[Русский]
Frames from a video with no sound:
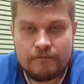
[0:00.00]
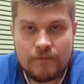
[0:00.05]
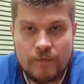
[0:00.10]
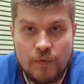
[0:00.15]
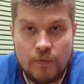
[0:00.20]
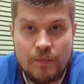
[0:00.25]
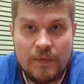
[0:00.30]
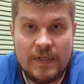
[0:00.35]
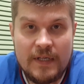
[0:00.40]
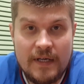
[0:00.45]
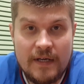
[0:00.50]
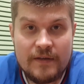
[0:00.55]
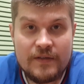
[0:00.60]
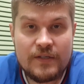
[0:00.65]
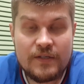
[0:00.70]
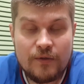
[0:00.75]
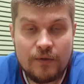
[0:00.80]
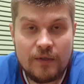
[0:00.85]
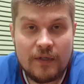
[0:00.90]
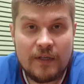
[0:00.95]
у меня
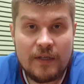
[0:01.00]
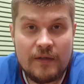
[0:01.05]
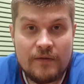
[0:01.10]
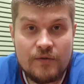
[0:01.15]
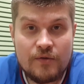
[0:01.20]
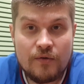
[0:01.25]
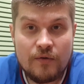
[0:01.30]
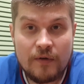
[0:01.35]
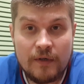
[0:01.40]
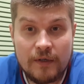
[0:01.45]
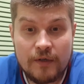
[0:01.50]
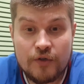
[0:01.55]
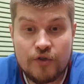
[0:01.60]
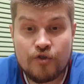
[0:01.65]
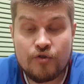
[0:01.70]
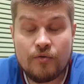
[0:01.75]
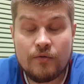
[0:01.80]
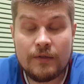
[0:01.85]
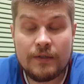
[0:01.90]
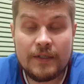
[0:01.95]
все-таки все
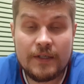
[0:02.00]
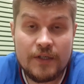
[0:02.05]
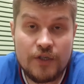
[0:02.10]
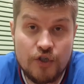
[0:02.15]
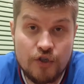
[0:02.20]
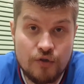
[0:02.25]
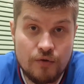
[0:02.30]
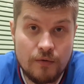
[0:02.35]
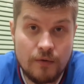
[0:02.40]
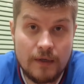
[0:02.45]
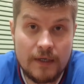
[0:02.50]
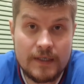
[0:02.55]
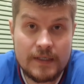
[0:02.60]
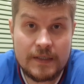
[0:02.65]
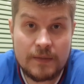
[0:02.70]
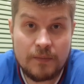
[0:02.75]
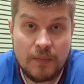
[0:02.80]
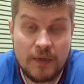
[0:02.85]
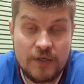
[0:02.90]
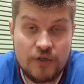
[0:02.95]
хорошо. Это еще
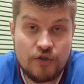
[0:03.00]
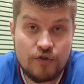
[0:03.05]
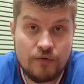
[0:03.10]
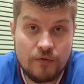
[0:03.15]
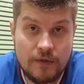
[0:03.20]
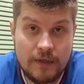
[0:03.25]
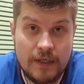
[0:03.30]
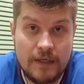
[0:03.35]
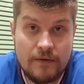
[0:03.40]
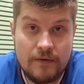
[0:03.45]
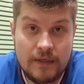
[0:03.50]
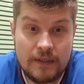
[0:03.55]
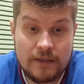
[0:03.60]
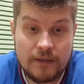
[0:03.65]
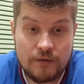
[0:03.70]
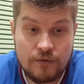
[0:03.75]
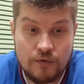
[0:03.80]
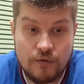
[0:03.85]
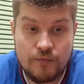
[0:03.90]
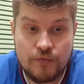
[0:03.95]
раз подчеркивает
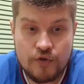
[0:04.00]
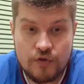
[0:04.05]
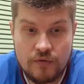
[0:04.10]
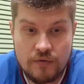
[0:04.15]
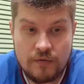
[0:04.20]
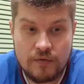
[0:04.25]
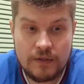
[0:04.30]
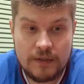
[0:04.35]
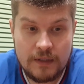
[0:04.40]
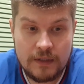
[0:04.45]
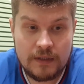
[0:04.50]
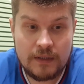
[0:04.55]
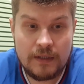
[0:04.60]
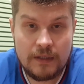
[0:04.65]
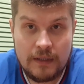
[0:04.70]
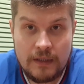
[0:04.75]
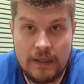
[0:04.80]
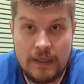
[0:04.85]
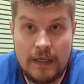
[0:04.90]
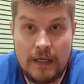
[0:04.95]
о том, что этот
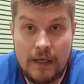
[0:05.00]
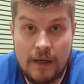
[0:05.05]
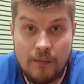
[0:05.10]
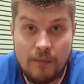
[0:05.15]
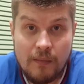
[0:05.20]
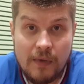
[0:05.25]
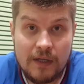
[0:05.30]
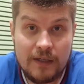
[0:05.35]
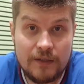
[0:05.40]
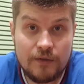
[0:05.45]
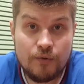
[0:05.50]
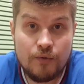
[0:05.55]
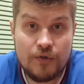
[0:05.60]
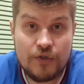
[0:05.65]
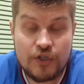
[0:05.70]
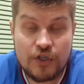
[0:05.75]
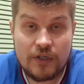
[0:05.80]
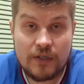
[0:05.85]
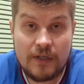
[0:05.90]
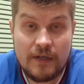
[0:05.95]

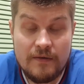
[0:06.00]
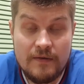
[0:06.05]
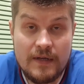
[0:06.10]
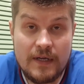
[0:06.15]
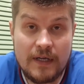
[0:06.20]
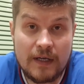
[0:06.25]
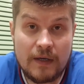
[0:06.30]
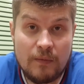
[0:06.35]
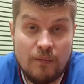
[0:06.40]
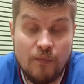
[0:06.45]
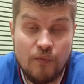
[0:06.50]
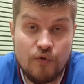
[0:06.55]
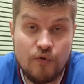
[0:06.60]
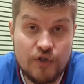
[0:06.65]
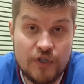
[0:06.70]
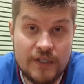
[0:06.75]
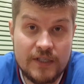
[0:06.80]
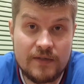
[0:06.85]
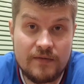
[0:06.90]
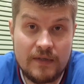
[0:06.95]
молодой человек,
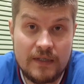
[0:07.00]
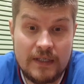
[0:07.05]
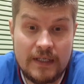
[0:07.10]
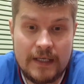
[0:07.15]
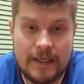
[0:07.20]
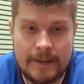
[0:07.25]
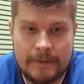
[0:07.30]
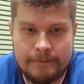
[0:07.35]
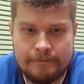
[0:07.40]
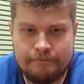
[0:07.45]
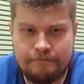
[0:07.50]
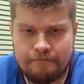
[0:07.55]
мужественный.